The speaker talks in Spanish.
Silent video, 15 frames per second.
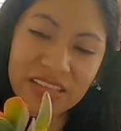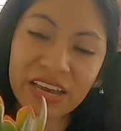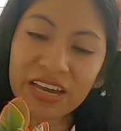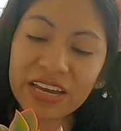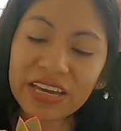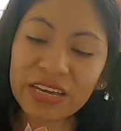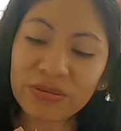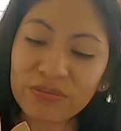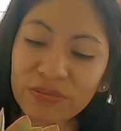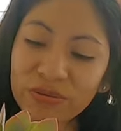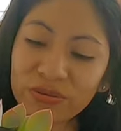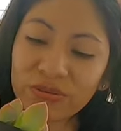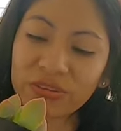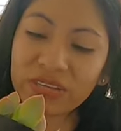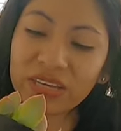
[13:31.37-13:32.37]
Está
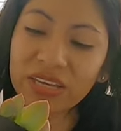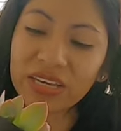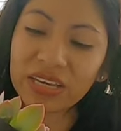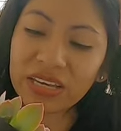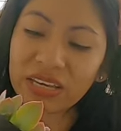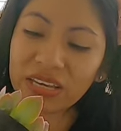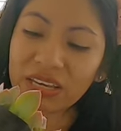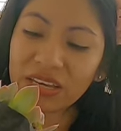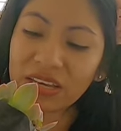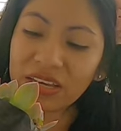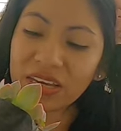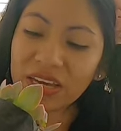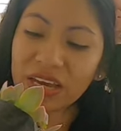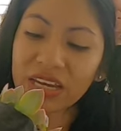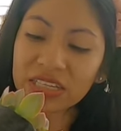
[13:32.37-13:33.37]
hermosa.
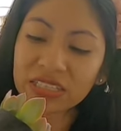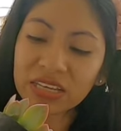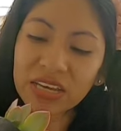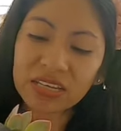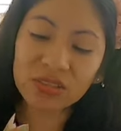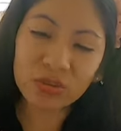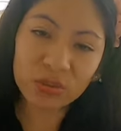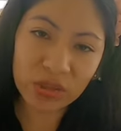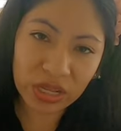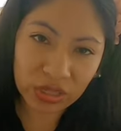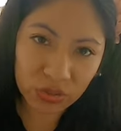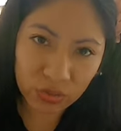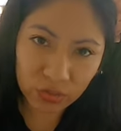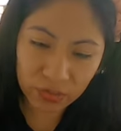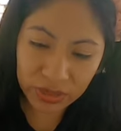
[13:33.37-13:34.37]
Esta es una
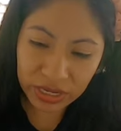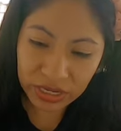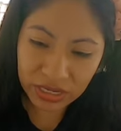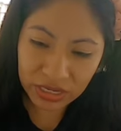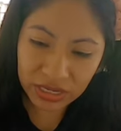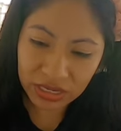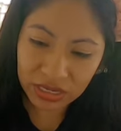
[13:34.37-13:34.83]
trumper